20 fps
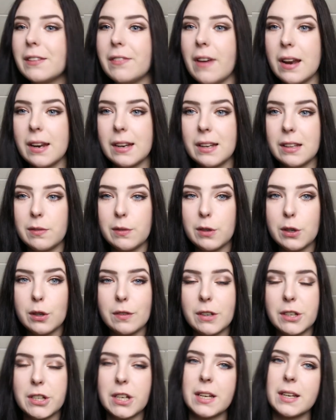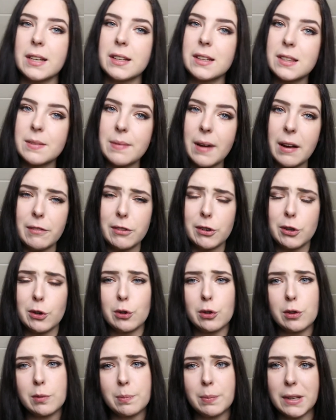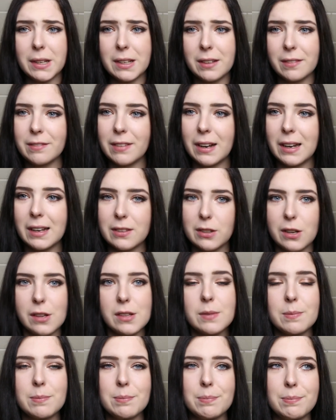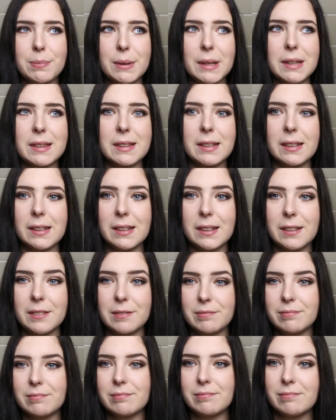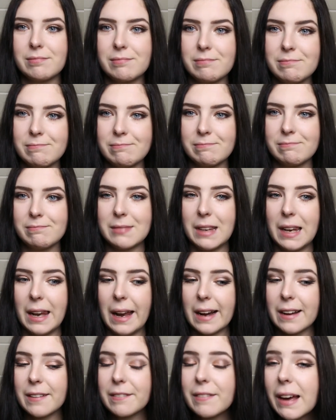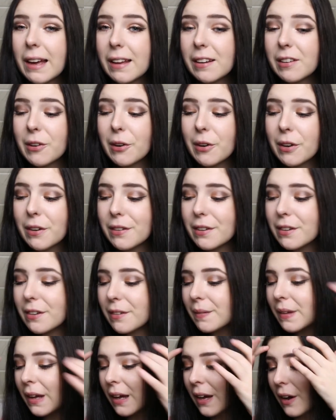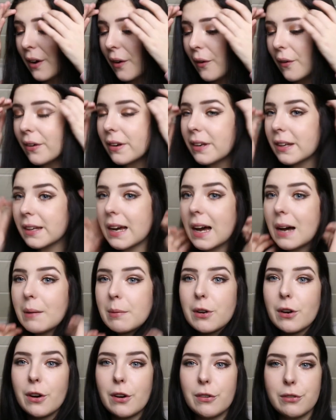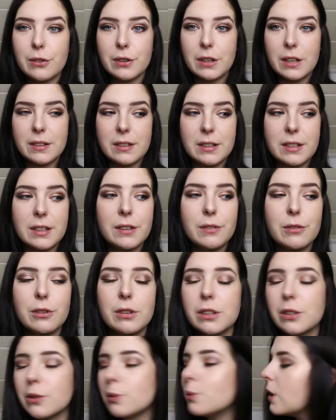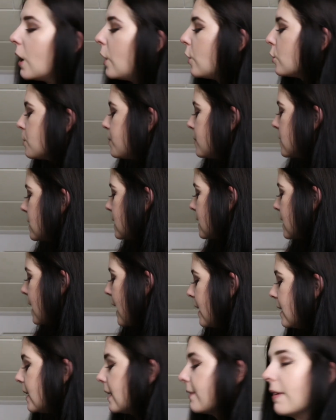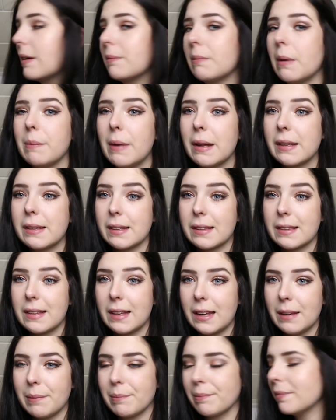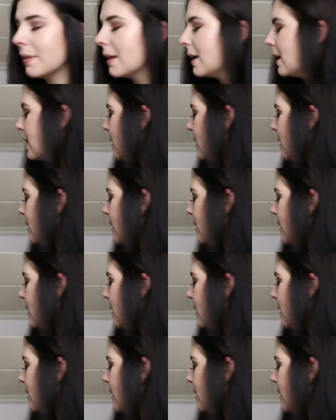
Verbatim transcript: Ich werde das Video wahrscheinlich in zwei Videos splitten, weil das sonst ein bisschen lang werden könnte. Und ich habe die Hoffnung, dass ich hier wirklich gut ausmisten kann. Ich werde mein Bestes geben.